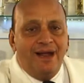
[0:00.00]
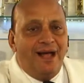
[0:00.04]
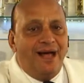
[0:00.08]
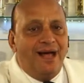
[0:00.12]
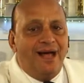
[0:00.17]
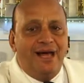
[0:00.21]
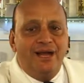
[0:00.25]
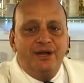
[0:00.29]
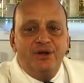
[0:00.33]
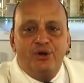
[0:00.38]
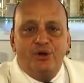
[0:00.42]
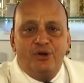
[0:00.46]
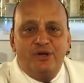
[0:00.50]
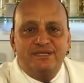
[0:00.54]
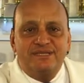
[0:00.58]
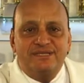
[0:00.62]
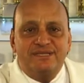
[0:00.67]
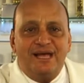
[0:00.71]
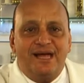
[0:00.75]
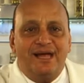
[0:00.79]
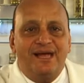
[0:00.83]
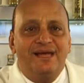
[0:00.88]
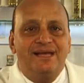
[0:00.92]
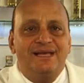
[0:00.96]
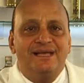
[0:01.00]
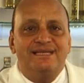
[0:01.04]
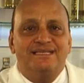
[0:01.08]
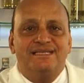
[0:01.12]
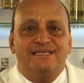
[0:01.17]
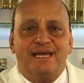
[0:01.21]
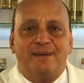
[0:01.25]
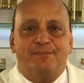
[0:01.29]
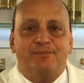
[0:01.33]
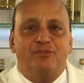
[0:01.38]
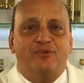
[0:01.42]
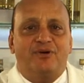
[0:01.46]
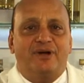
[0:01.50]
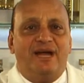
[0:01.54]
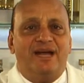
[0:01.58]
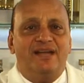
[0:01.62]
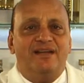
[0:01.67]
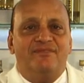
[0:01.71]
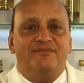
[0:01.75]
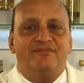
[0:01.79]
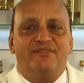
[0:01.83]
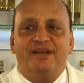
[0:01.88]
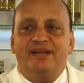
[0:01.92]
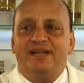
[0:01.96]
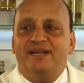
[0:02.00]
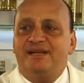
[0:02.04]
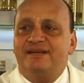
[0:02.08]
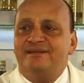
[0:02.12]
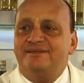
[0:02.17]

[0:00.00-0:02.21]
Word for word: a nossa sapucaia velha